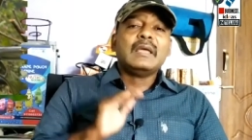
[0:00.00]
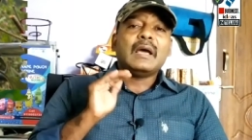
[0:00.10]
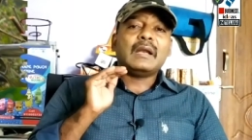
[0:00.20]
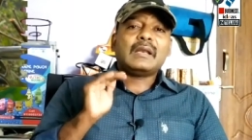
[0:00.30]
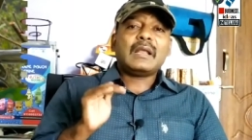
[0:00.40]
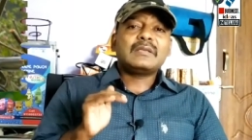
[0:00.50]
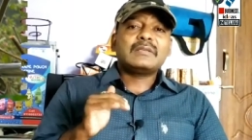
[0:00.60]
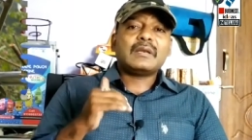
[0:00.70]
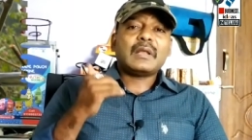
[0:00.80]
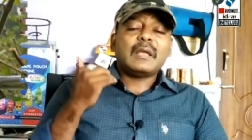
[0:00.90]

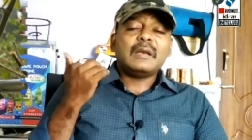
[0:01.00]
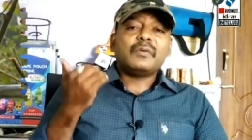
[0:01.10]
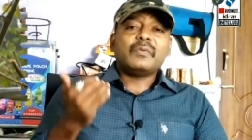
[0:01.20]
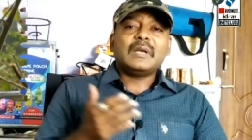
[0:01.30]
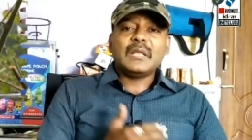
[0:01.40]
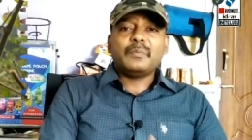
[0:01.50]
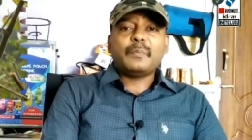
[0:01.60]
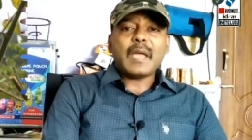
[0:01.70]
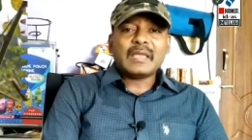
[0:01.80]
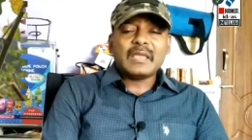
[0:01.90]
అట్రాక్షన్ అయినటువంటి
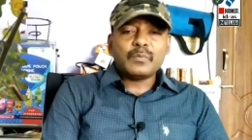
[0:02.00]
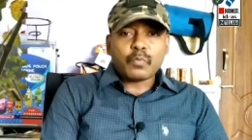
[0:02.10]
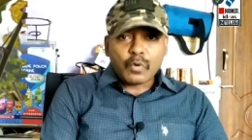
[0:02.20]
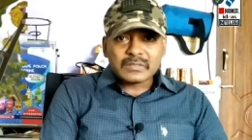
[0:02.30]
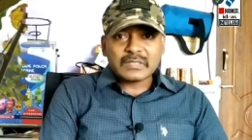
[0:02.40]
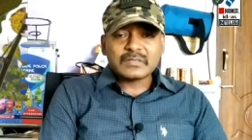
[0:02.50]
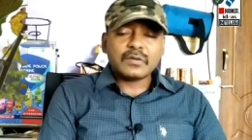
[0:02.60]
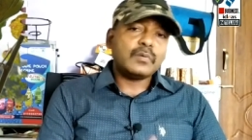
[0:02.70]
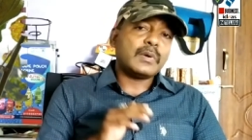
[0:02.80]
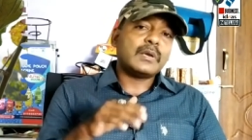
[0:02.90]
ప్యాకింగ్
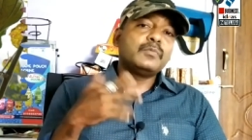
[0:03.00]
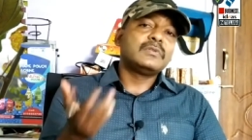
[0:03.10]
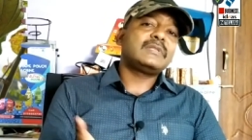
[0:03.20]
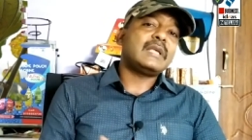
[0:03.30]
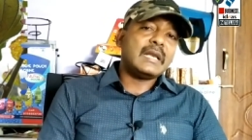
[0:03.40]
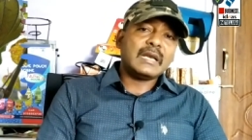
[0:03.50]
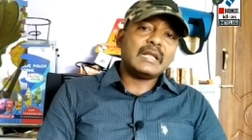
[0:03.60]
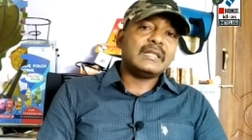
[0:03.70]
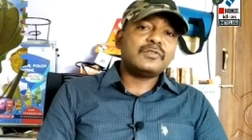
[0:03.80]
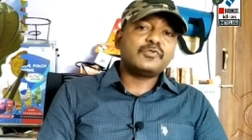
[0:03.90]
బాక్సెస్లో మనము సేల్
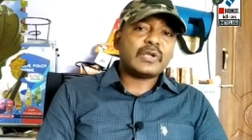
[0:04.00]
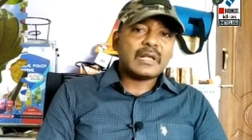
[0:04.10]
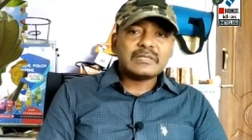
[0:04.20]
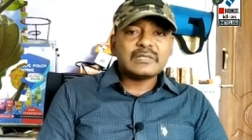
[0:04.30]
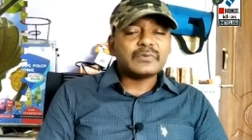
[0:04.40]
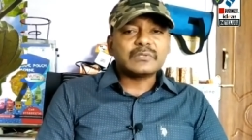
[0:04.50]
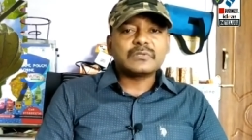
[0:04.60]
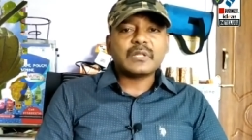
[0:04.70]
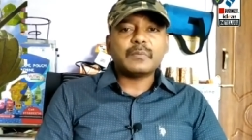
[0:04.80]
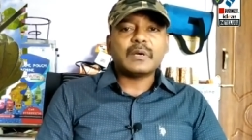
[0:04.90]
అనేది చేయాల్సి
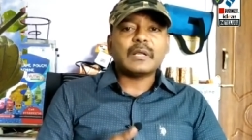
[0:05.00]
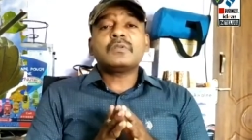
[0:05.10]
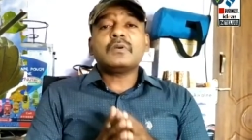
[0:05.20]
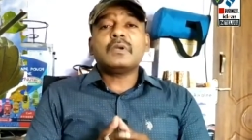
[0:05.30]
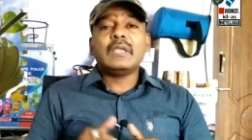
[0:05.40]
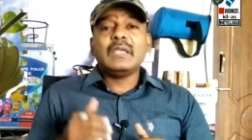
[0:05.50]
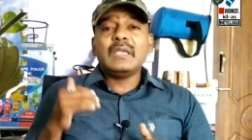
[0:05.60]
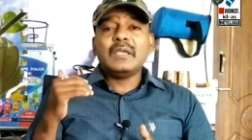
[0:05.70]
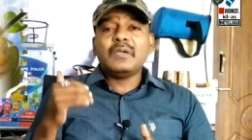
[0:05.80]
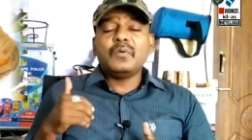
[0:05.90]
వస్తుందన్నమాట సో ఈ
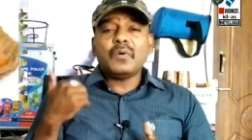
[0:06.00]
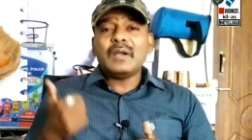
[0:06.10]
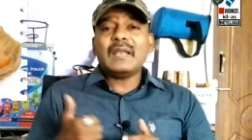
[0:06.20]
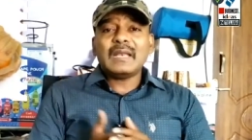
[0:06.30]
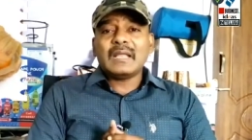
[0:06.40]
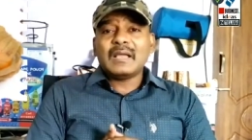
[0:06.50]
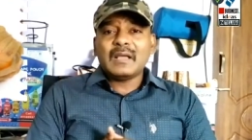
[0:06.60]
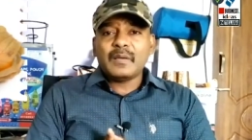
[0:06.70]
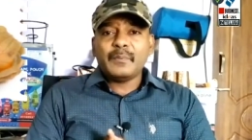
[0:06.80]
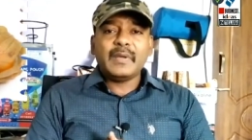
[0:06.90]
గోల్డెన్
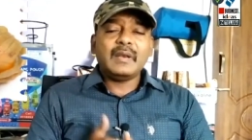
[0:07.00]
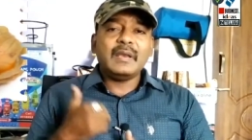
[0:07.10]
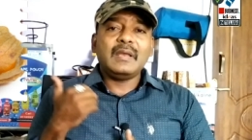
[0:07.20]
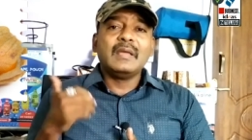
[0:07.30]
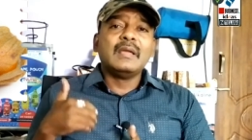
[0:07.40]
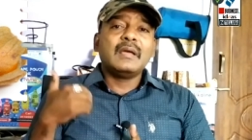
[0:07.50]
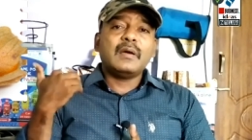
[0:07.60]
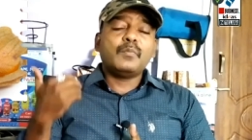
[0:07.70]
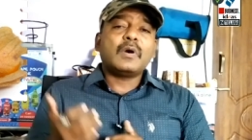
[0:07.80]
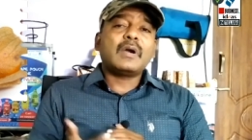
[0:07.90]
బెర్రీ
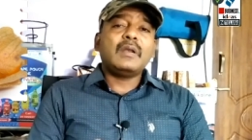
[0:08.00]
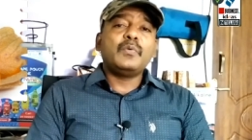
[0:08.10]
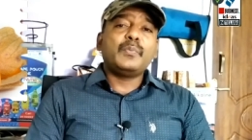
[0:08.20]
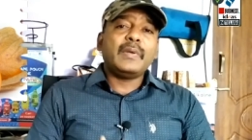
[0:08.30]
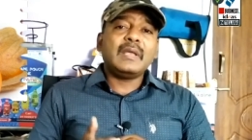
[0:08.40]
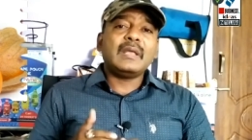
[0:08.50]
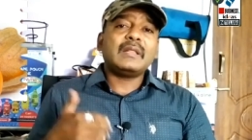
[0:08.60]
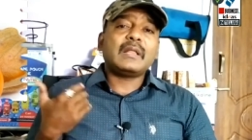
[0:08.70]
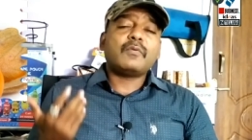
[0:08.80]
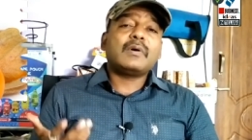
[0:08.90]
మొక్కలు పెరిగిన
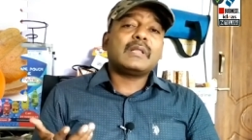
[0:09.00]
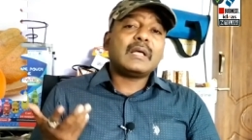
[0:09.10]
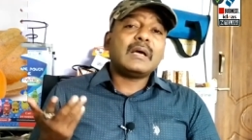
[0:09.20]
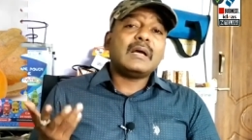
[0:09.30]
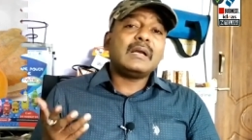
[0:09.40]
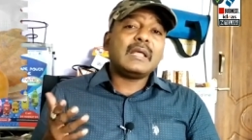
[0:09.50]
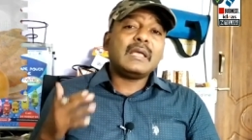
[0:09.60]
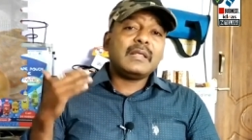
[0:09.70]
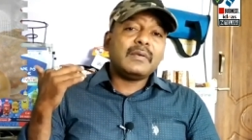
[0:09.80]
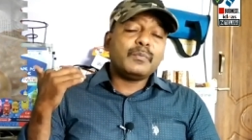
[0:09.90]
తర్వాత అంటే
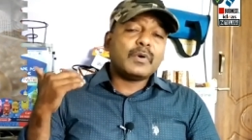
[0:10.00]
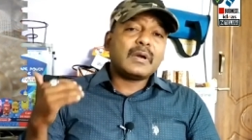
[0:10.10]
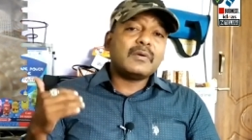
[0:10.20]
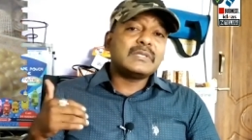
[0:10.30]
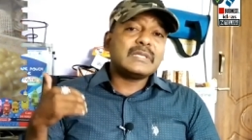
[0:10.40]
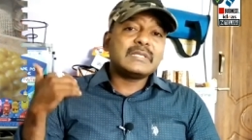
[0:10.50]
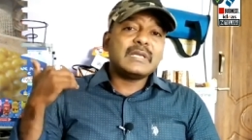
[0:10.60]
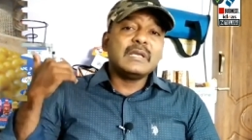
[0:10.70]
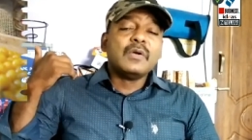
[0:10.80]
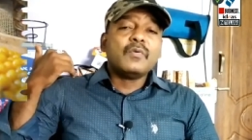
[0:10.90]
ఈ మొక్క వచ్చేసి
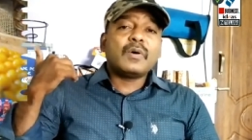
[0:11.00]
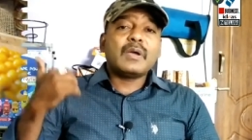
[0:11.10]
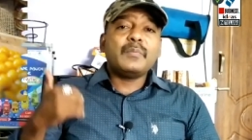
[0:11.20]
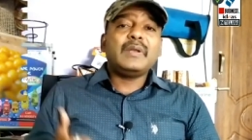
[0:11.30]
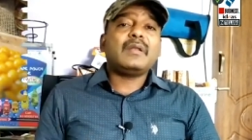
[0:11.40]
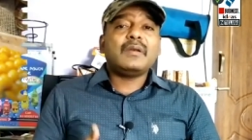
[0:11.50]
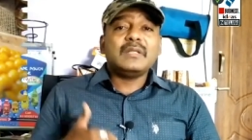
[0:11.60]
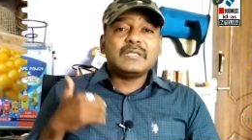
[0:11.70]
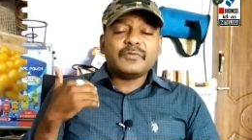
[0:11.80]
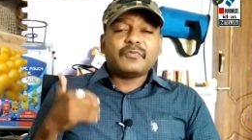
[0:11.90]
ఒక మీటర్
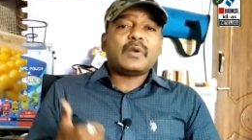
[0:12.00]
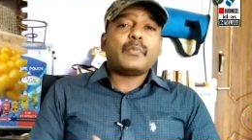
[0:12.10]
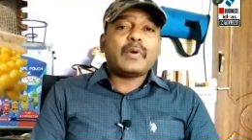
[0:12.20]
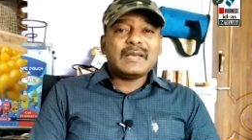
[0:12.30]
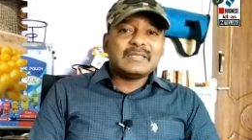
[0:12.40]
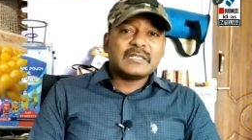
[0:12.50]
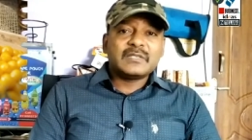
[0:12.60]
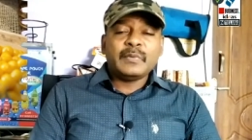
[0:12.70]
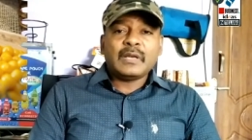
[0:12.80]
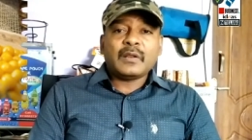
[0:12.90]
నుంచి వన్ పాయింట్
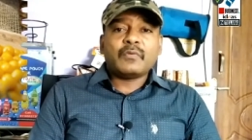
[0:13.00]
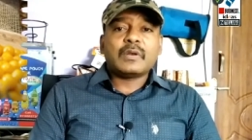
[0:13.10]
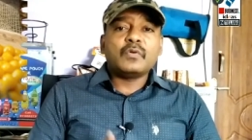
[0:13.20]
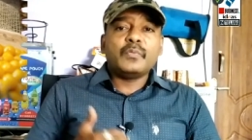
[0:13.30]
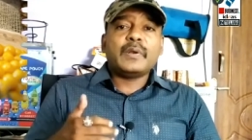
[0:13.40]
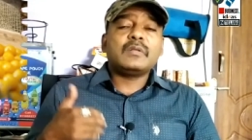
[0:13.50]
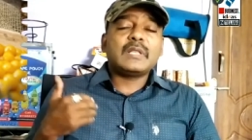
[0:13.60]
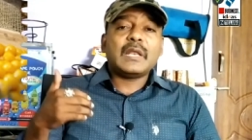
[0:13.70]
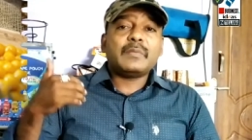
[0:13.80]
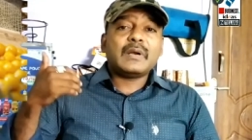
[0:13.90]
సిక్స్ మీటర్ వరకు
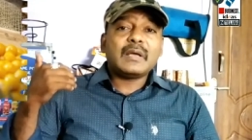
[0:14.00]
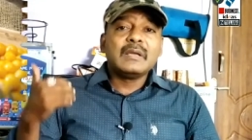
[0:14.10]
పెరుగుతాయన్నమాట